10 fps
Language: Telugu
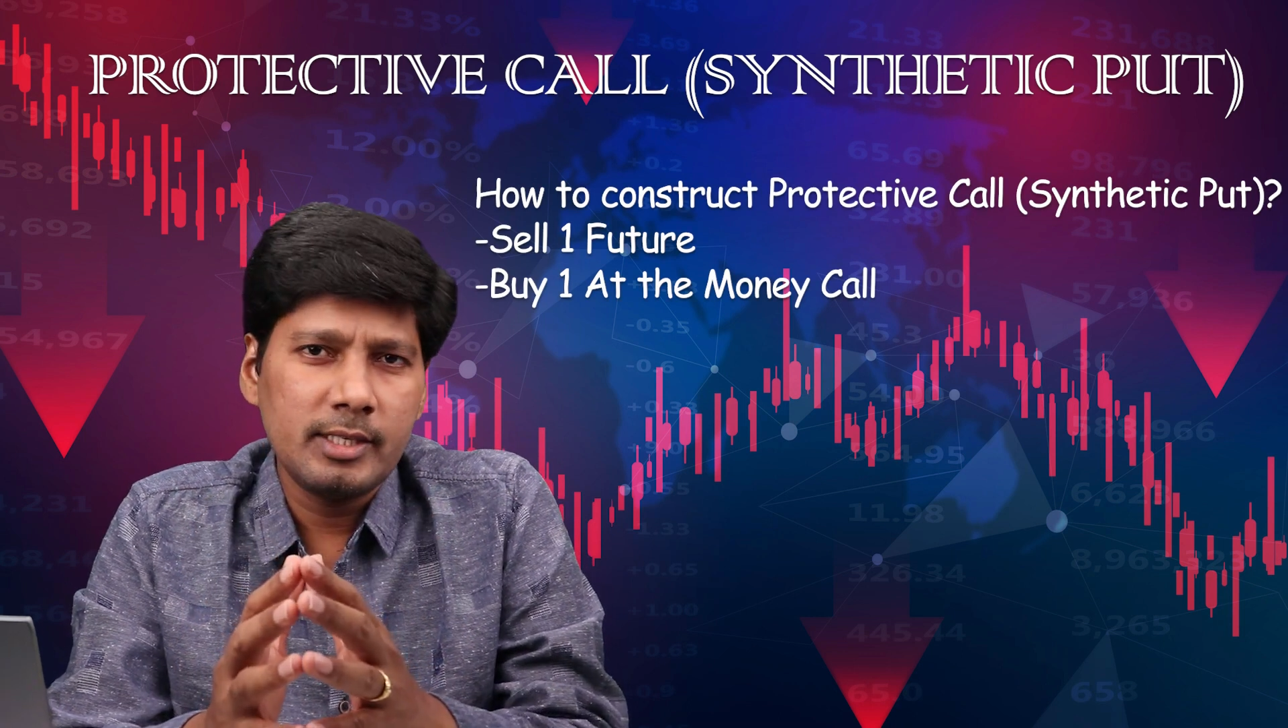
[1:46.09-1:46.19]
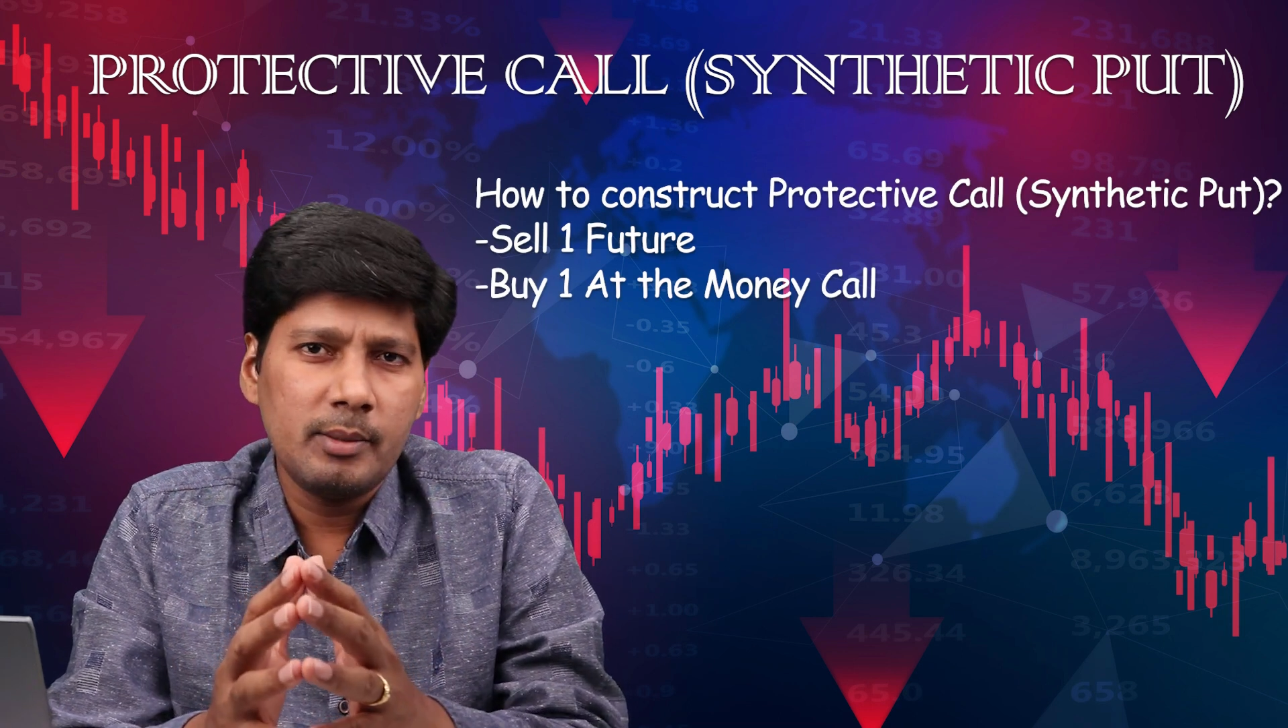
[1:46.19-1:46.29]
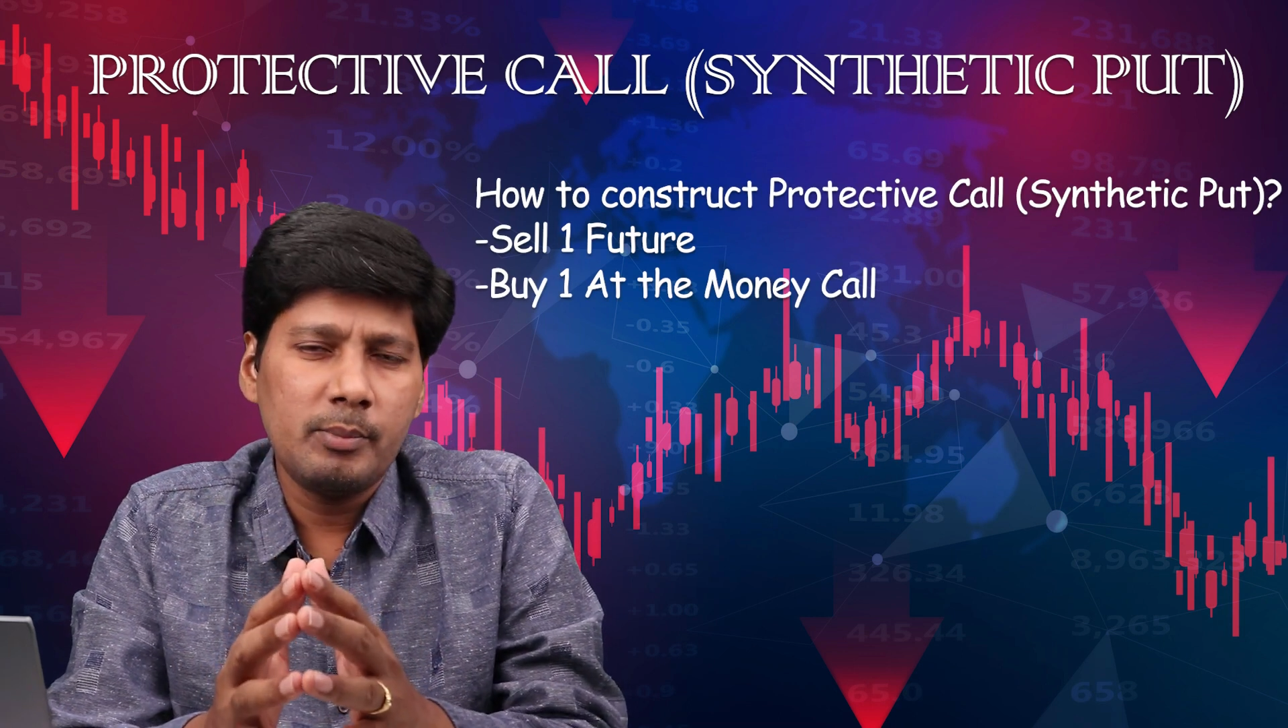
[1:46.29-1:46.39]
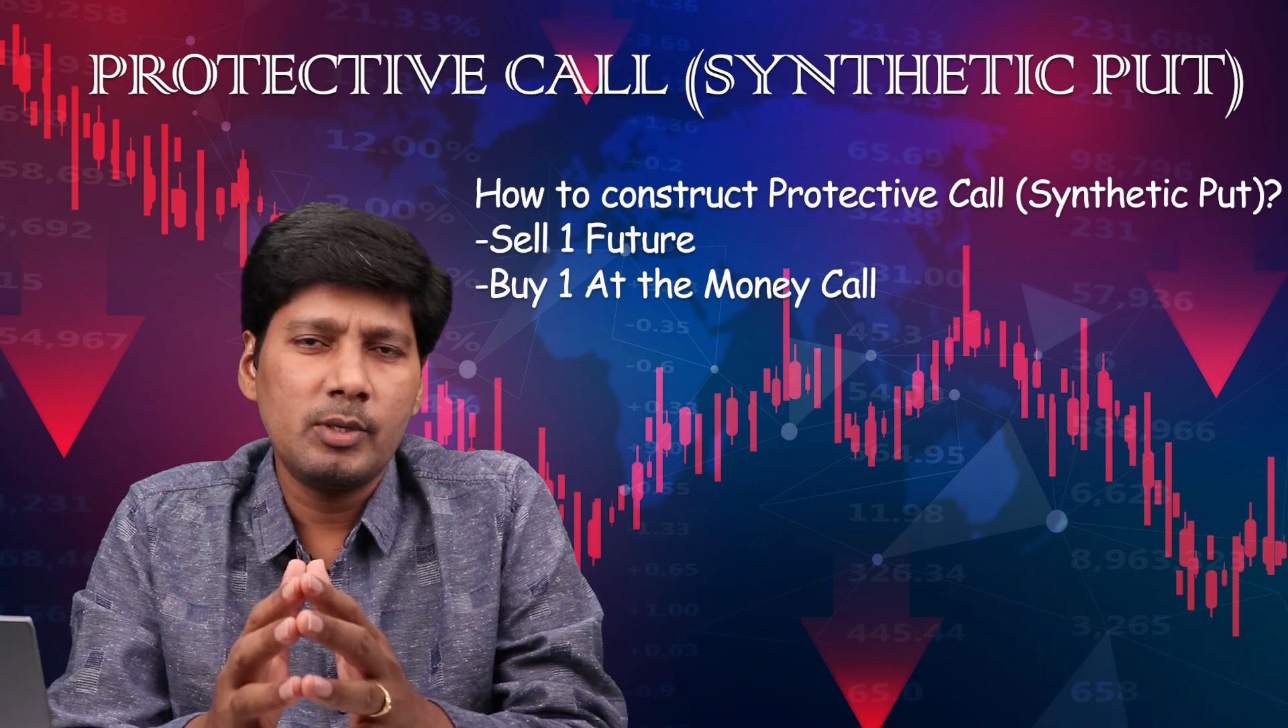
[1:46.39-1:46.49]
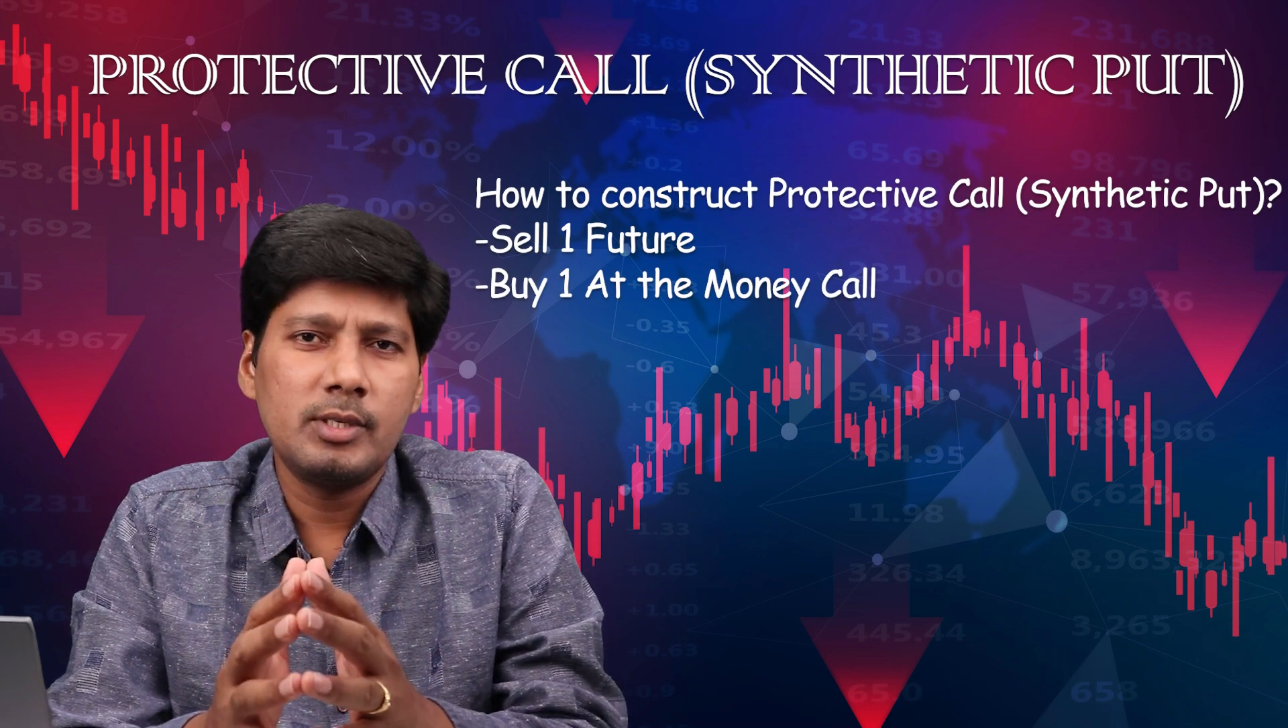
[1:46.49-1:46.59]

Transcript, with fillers: ఎగ్జాంపుల్